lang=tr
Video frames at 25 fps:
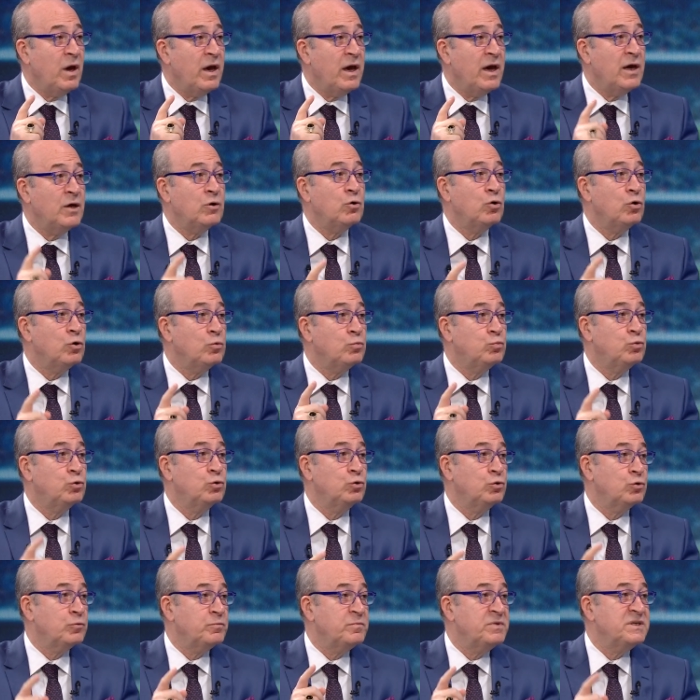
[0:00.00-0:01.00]
Erol
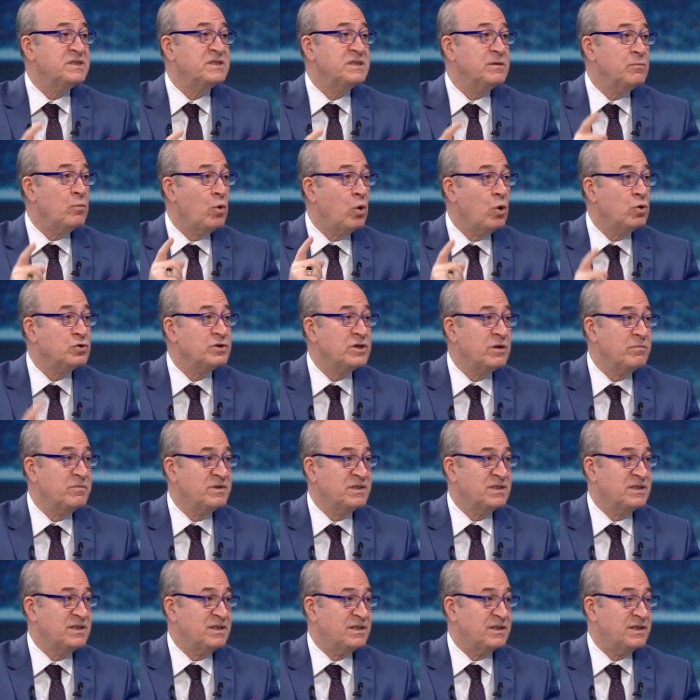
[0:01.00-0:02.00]
Bulut bizim
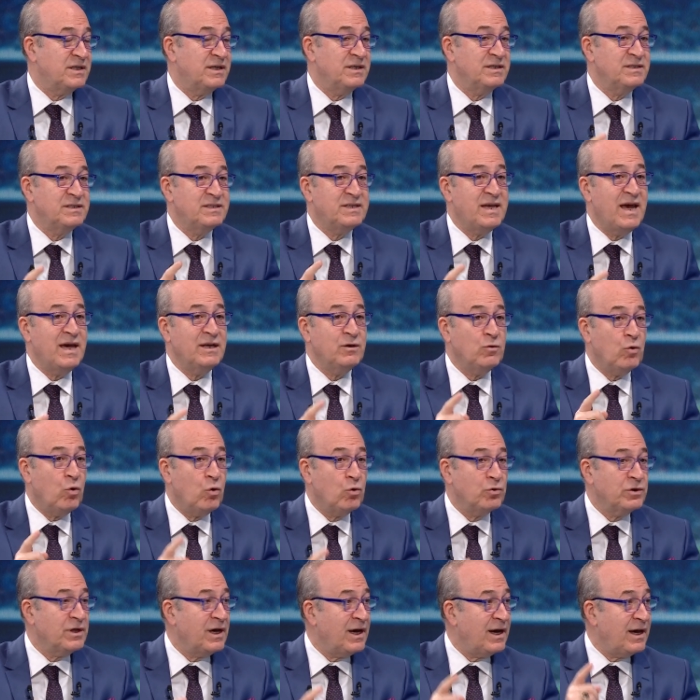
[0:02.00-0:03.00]
hocamızdır. Sen
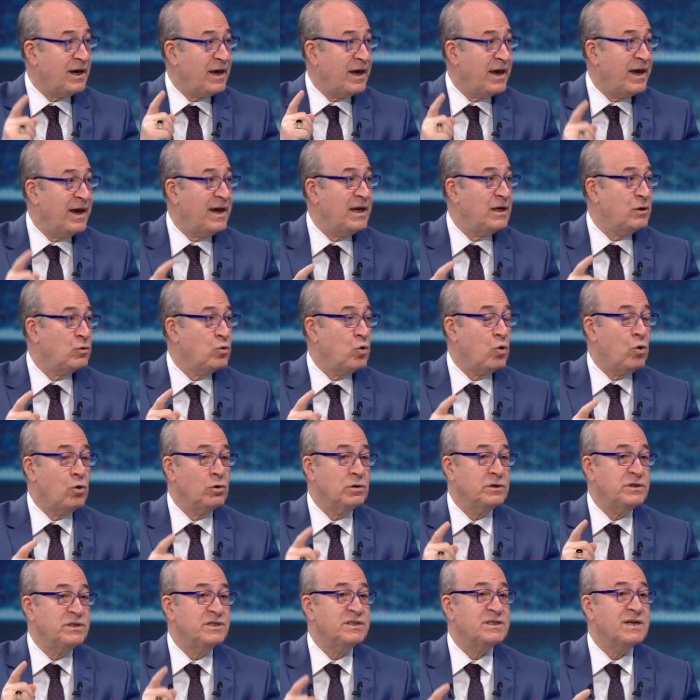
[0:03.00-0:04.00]
ona el
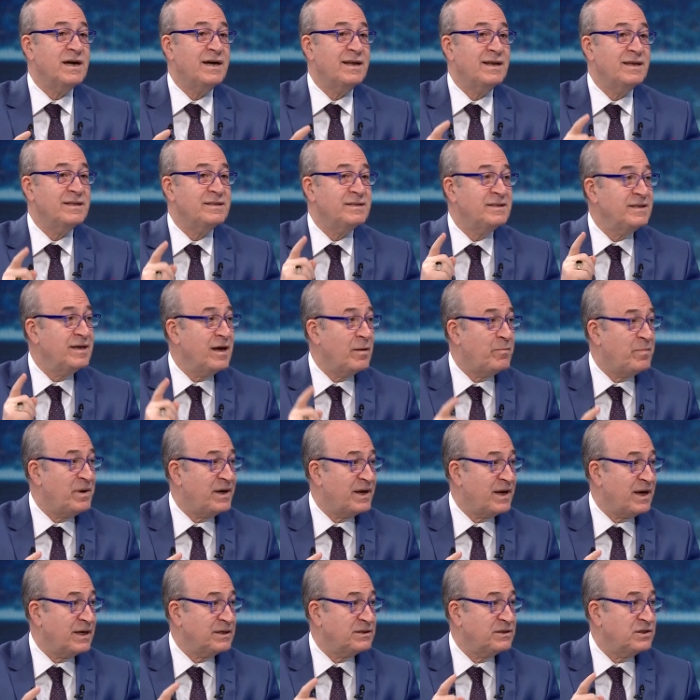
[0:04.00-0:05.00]
kol işareti
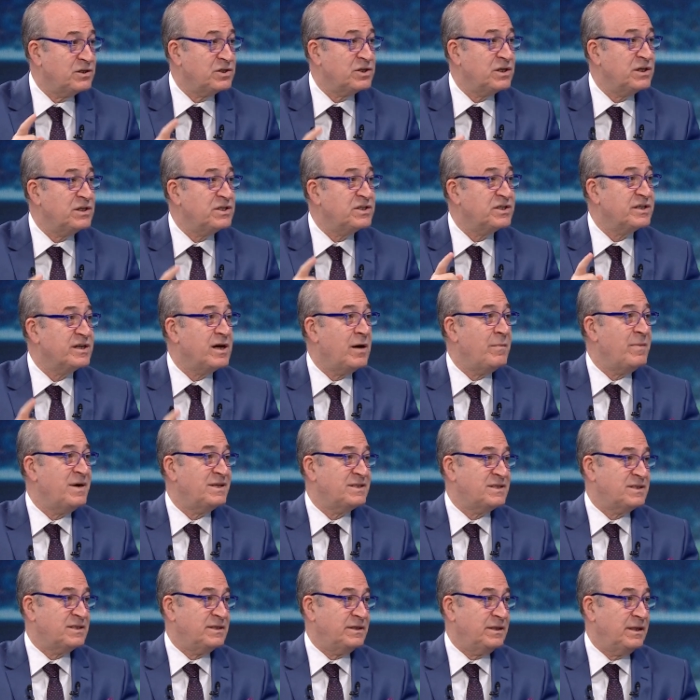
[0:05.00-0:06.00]
yaparak dışarı
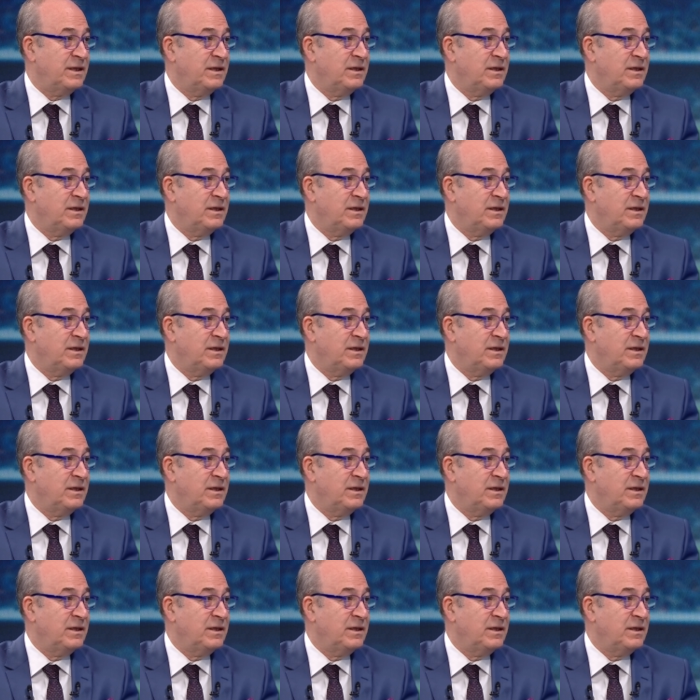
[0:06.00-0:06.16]
çıkamazsın.